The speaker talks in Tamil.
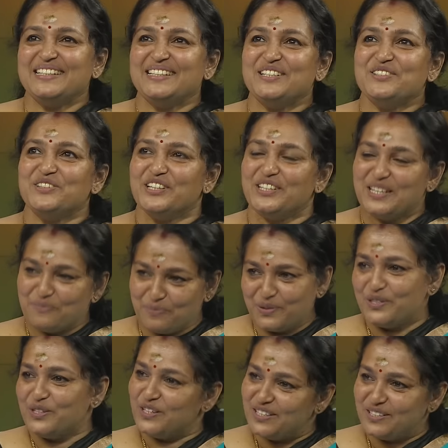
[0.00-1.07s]
என்னோட இப்போ
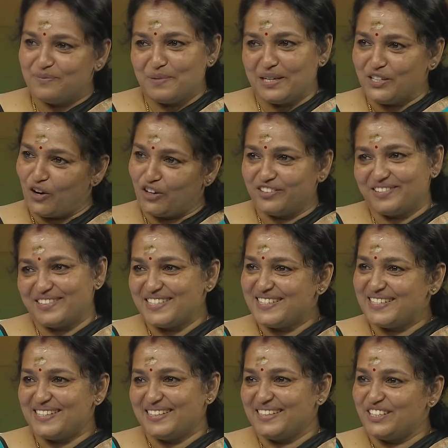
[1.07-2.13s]
மை டாட்டர்
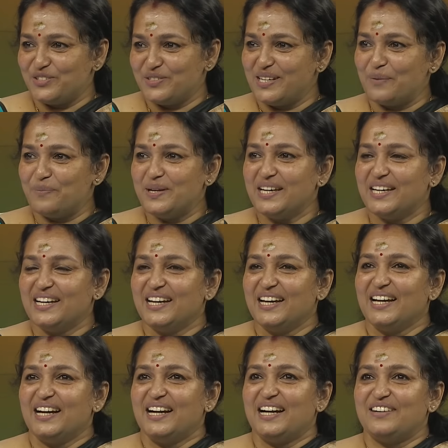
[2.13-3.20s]
இஸ் இன் டு டப்பிங்
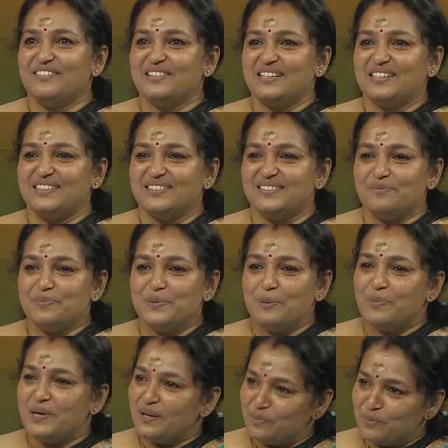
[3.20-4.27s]
அவள்
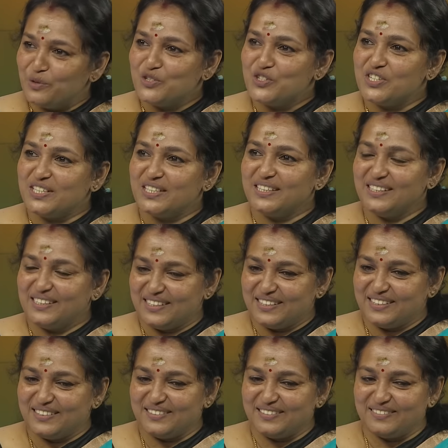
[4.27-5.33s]
பிபிஎம் முடிச்சுட்டு
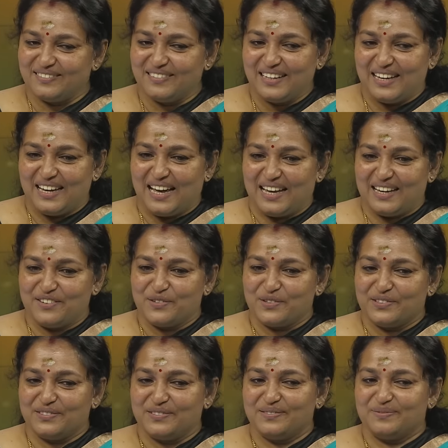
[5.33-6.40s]

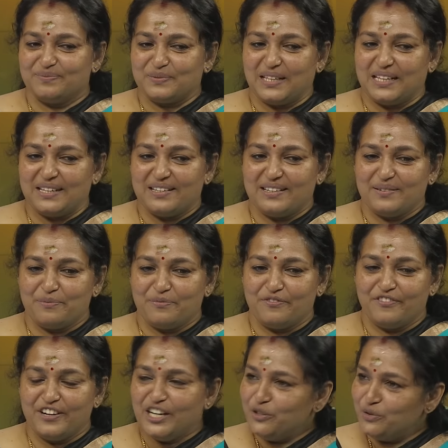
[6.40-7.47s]
ஒரு
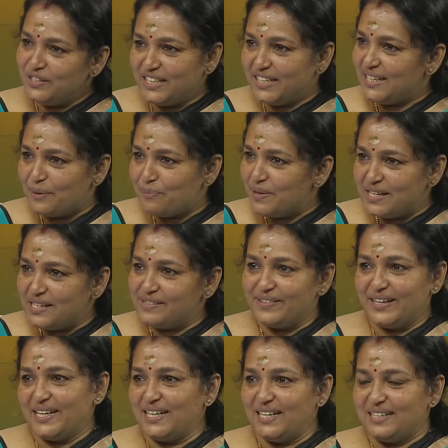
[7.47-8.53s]
வேணும்ன்ட்டே டப்பிங்க்கு
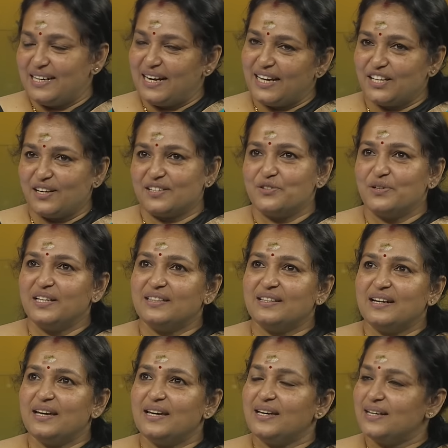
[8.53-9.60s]
வரலாம் ஆக்சுவலி
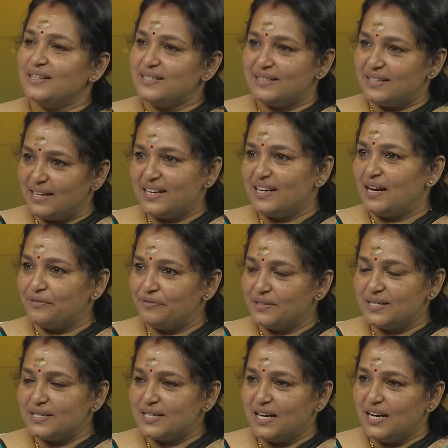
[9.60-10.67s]
த்ரீ இயர் த்ரீ அண்ட் ஆஃப்
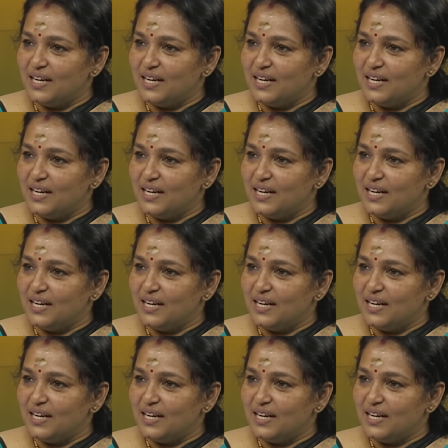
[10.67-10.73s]
இயர்ஸ்